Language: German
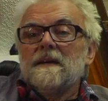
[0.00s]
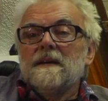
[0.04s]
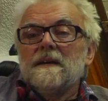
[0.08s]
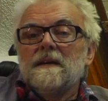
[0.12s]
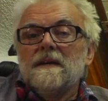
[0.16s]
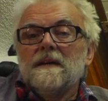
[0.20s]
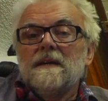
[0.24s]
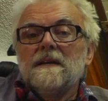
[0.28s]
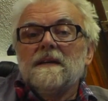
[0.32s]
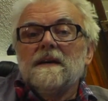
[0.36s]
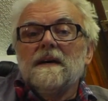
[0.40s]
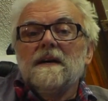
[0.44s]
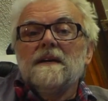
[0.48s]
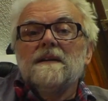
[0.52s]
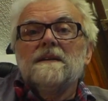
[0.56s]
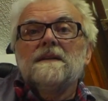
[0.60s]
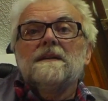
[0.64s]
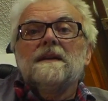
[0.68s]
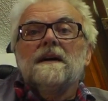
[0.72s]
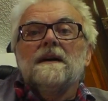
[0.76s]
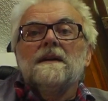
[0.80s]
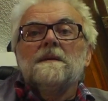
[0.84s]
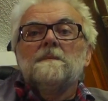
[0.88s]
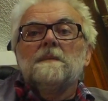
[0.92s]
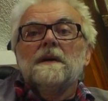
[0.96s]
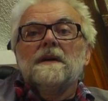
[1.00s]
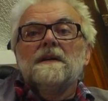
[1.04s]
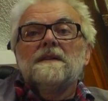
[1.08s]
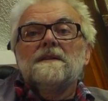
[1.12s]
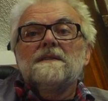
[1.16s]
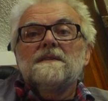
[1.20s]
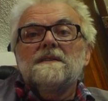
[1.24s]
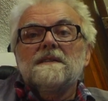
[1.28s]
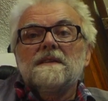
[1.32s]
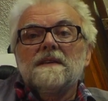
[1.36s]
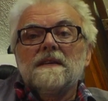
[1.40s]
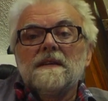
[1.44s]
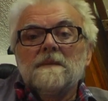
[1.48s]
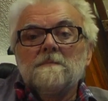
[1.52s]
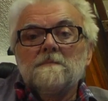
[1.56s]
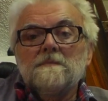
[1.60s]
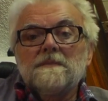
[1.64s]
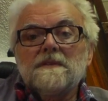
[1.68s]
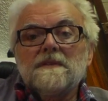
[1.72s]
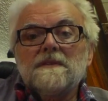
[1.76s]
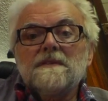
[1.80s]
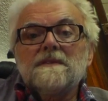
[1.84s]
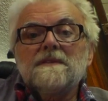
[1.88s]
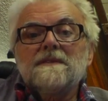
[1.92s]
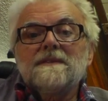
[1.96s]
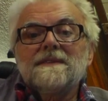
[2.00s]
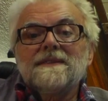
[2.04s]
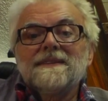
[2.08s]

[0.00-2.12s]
In einen Teil meines Lebens,